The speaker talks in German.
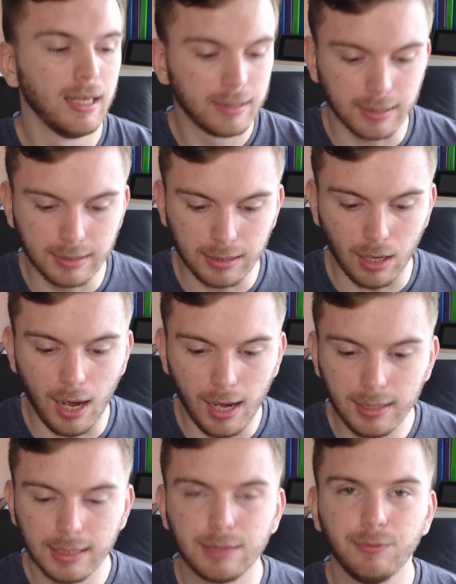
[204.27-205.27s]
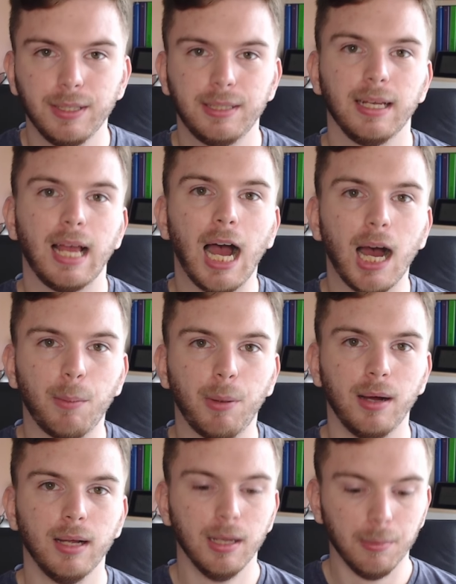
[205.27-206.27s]
Das ist alles wichtig. Aber
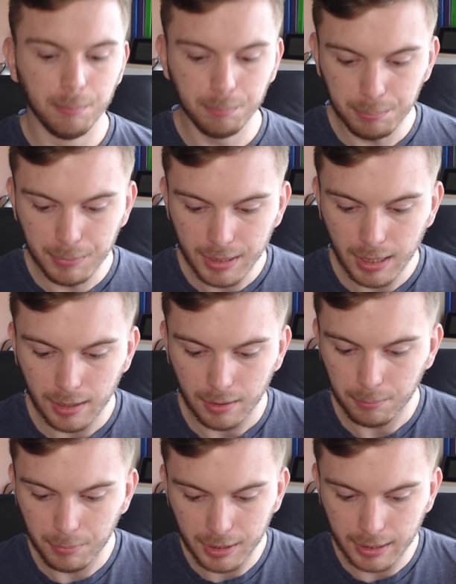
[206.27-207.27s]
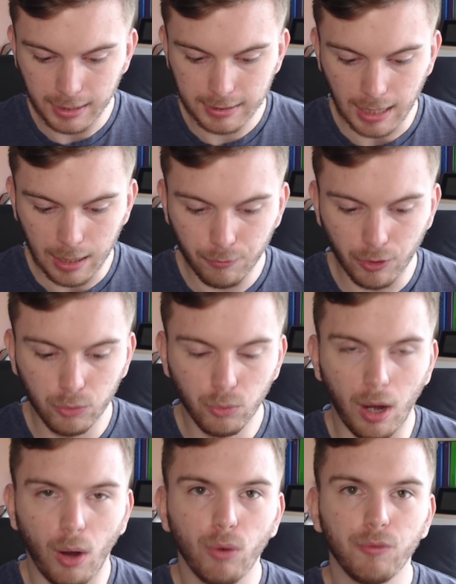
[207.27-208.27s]
mir, mich regt es einfach
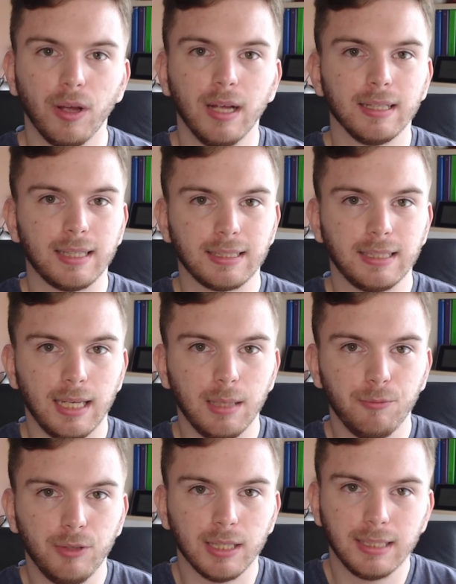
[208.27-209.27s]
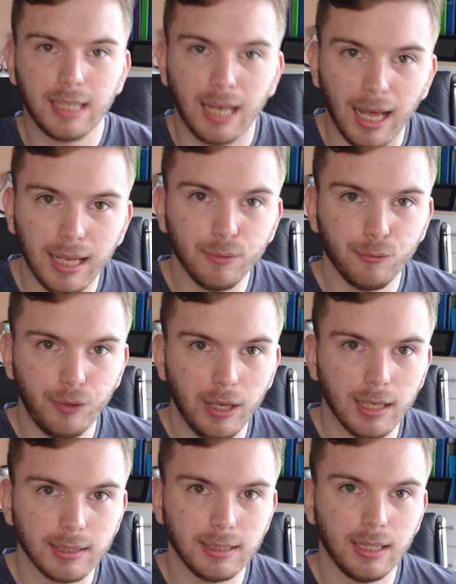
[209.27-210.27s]
nur auf, dass ich eben wieder die gleichen
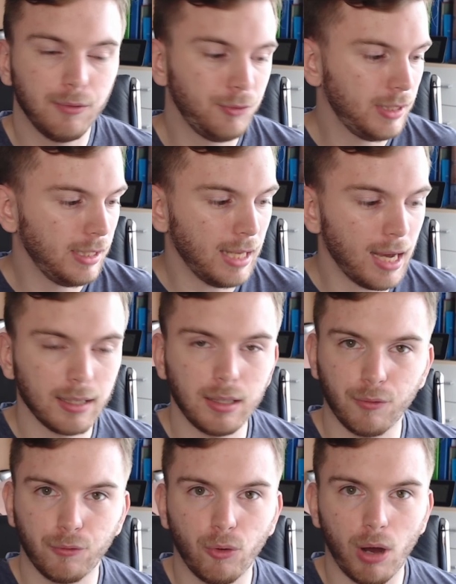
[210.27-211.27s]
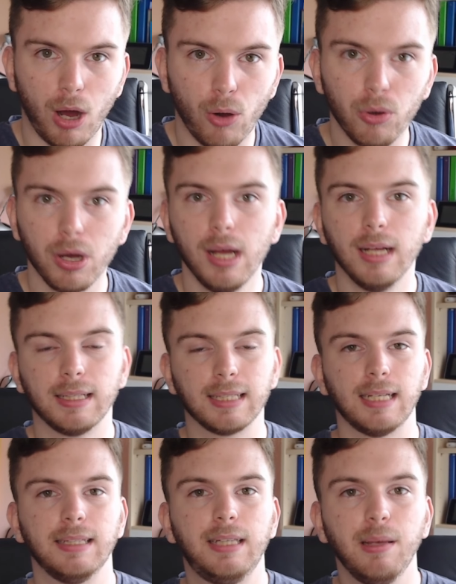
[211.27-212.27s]
Fehler sehe wie die Jahre davor auch, dass
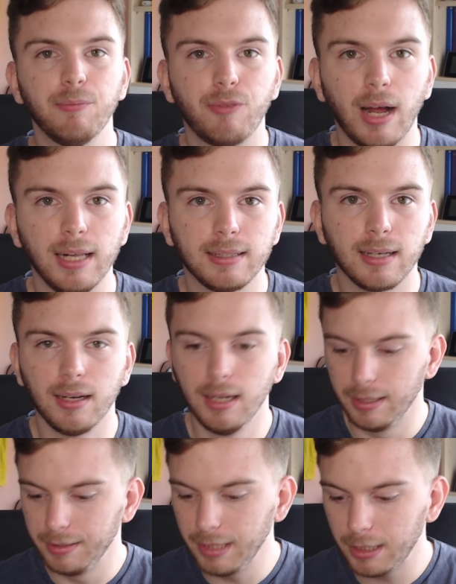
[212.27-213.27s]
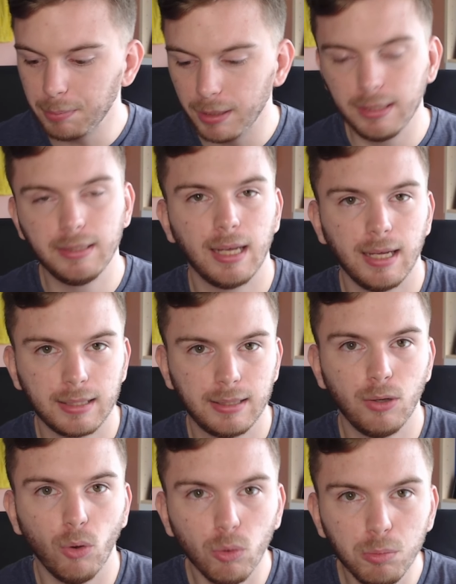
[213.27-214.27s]
ein Tim Walter nicht mal die
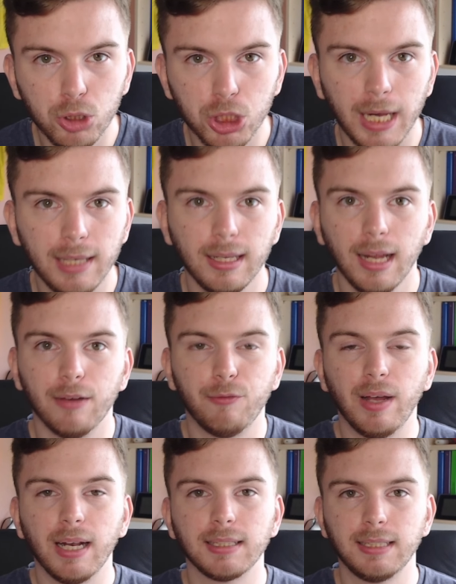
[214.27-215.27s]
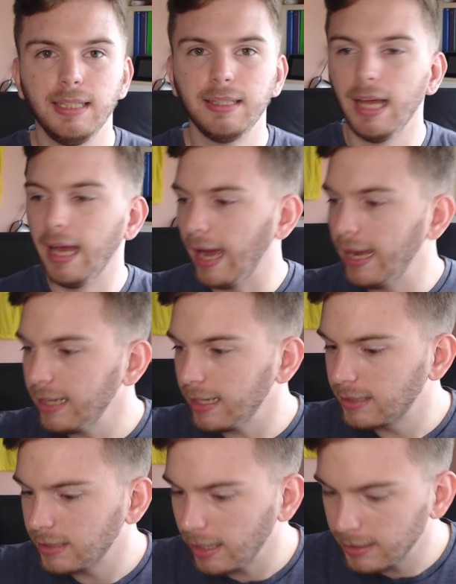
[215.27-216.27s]
Taktik umstellt, wenn er sieht, ey,
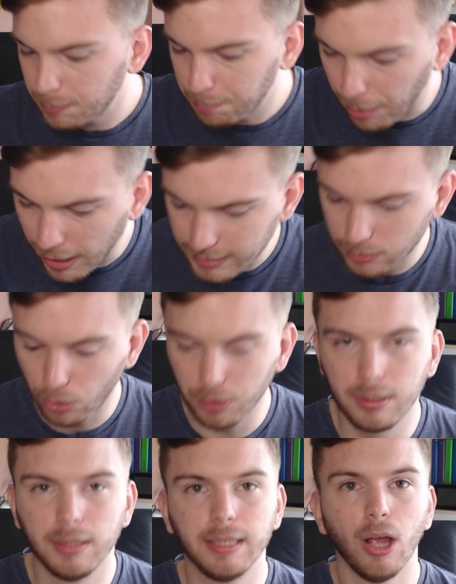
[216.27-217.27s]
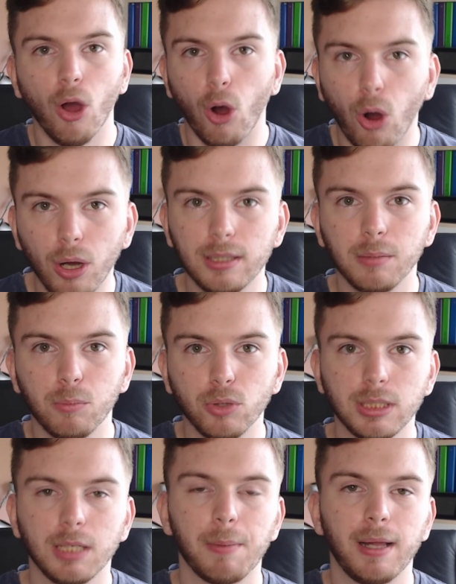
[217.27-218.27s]
es, es passt heute nicht. Heute muss
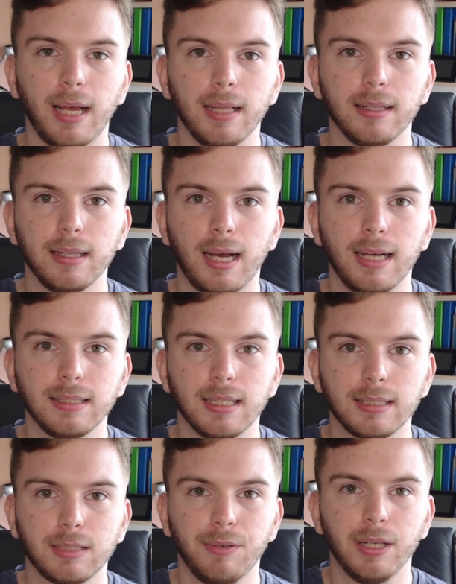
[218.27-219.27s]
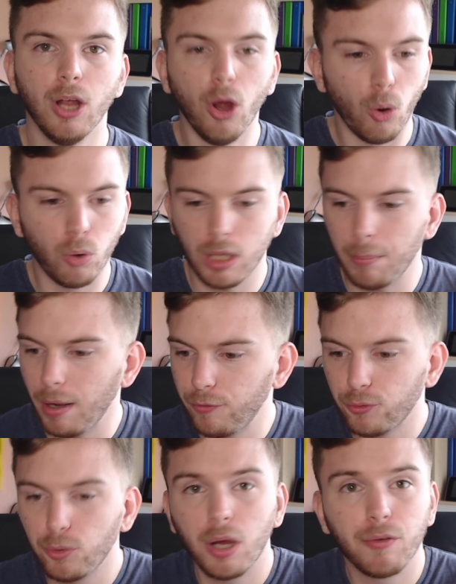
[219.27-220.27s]
ich mal einen anderen Ansatz wählen oder mal
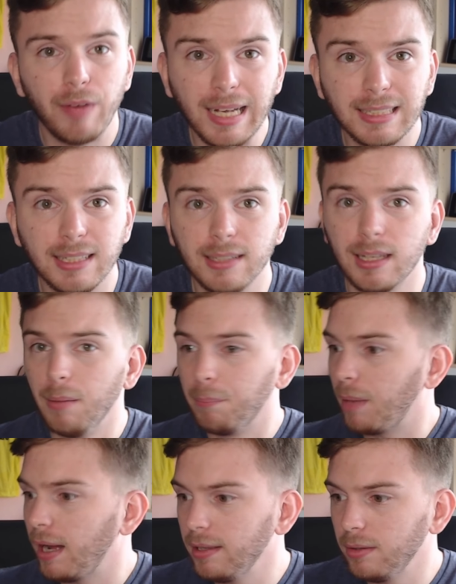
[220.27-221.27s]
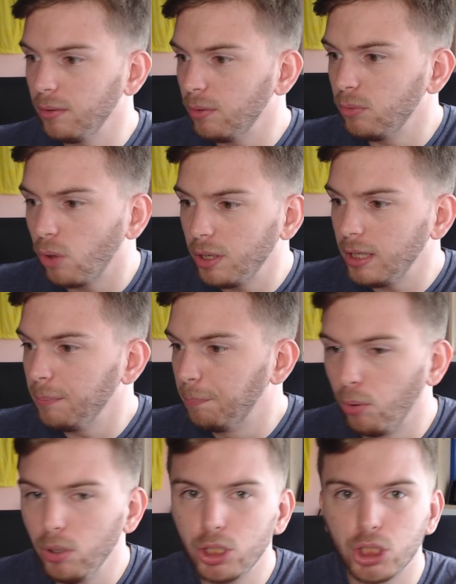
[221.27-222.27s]
früher wechselt, mal einen neuen
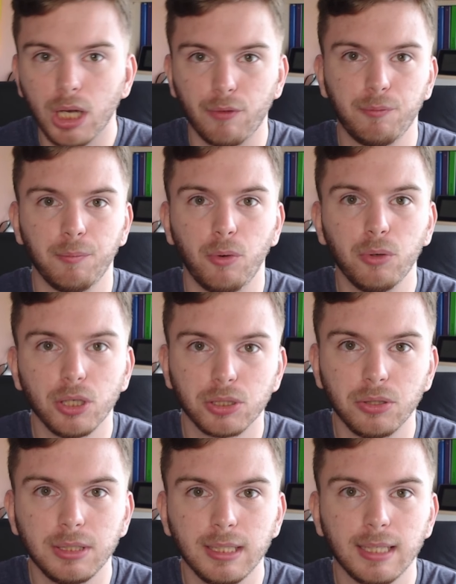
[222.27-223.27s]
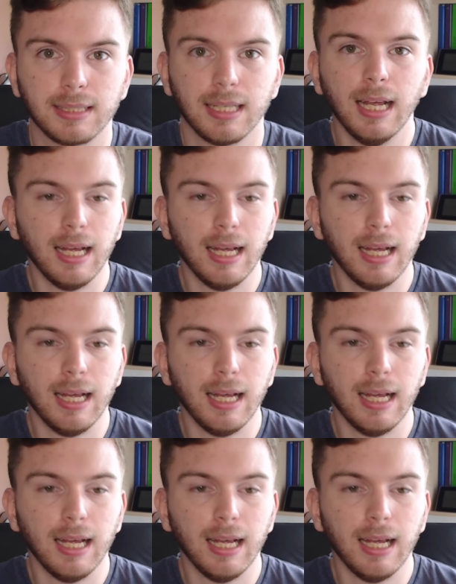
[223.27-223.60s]
Impuls schaffen oder sonstiges.